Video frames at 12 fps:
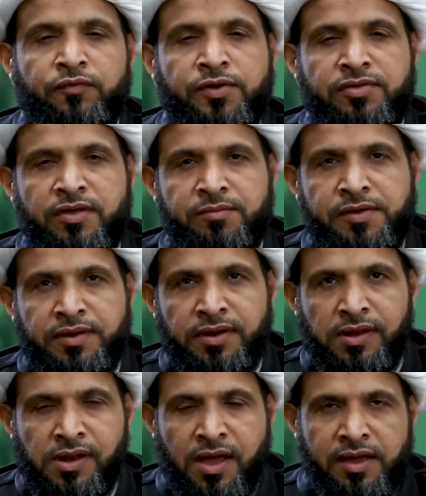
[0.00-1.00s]
في سبيل
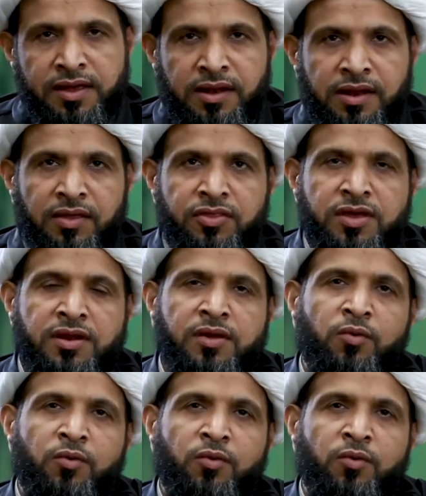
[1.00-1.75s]
الله الذين